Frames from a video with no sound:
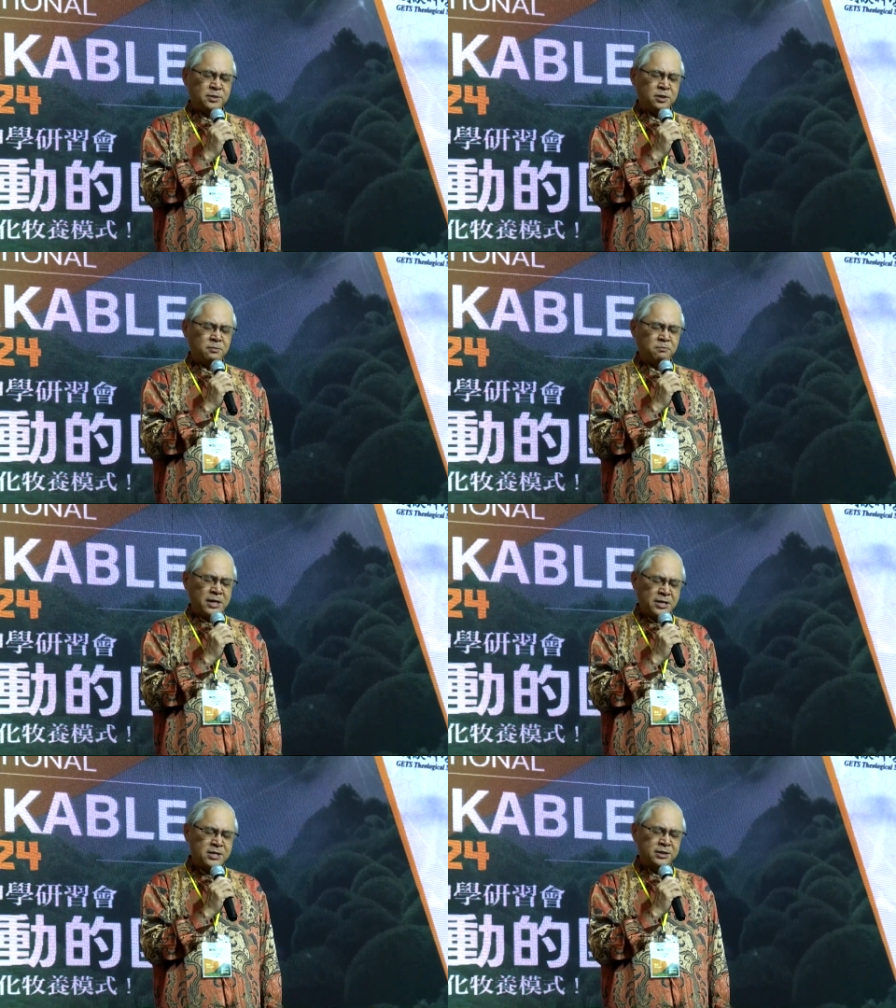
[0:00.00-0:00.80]
每
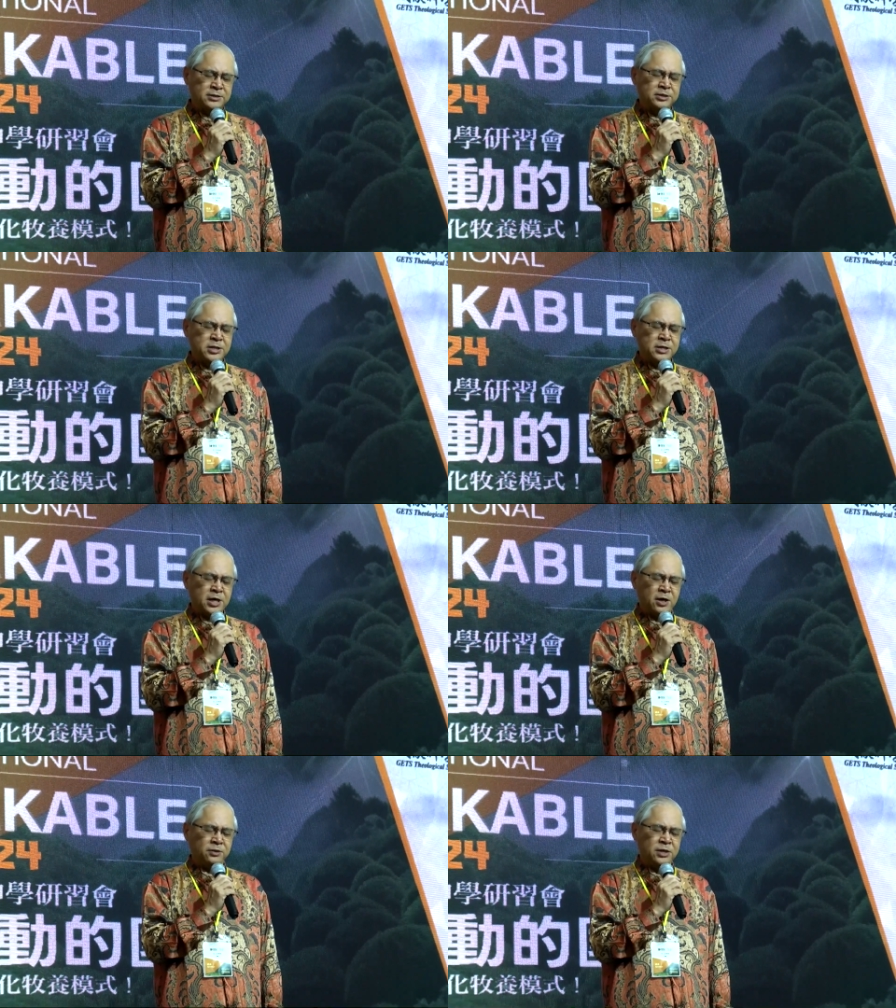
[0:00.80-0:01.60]
一个信
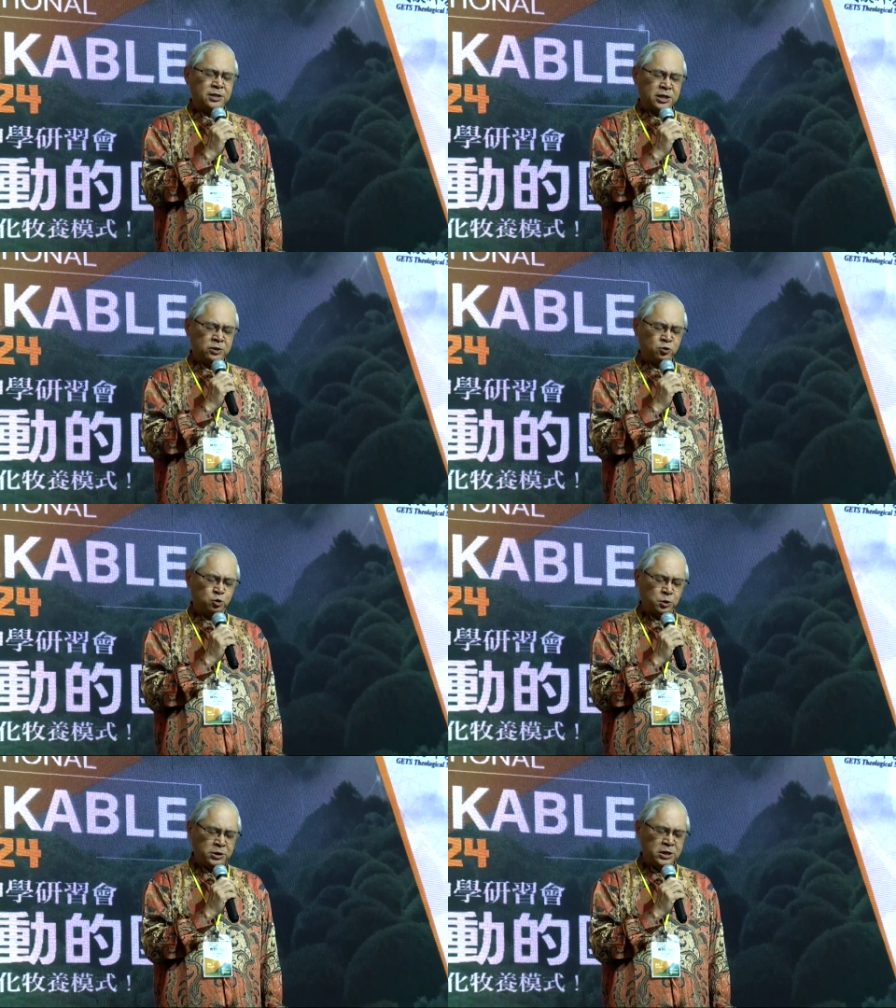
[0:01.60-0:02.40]
靠、跟
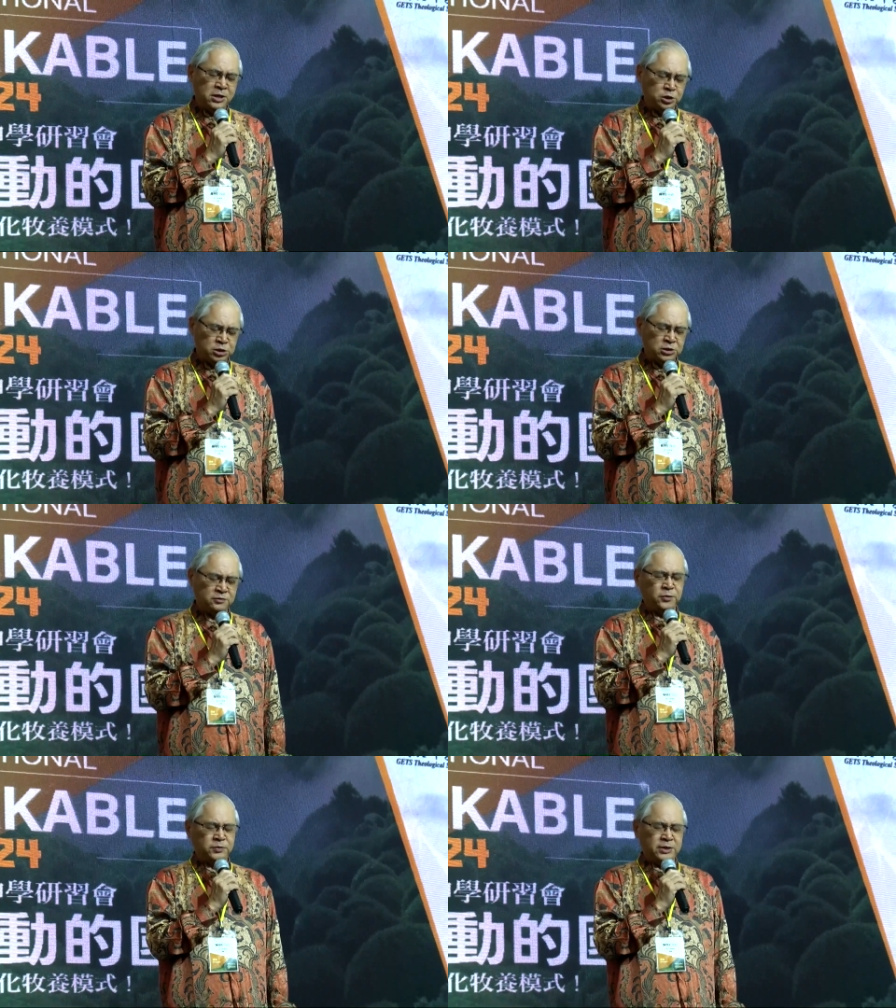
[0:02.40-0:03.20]
随、侍
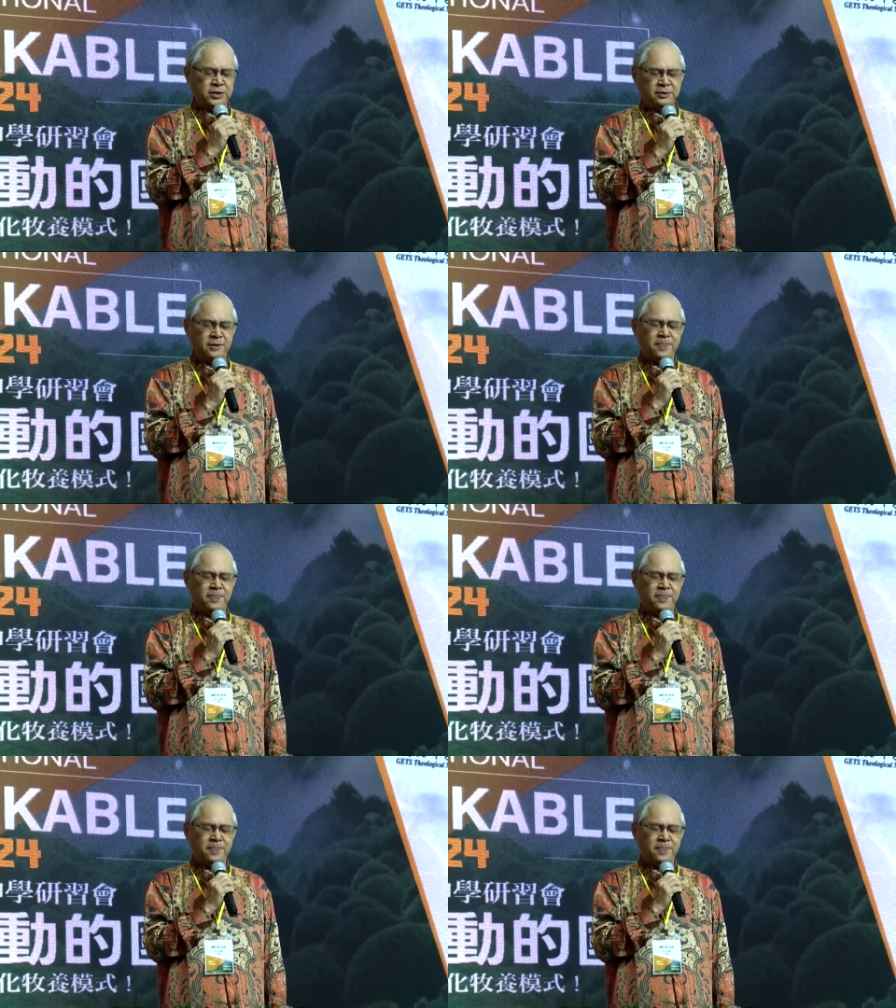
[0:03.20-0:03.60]
奉你的人。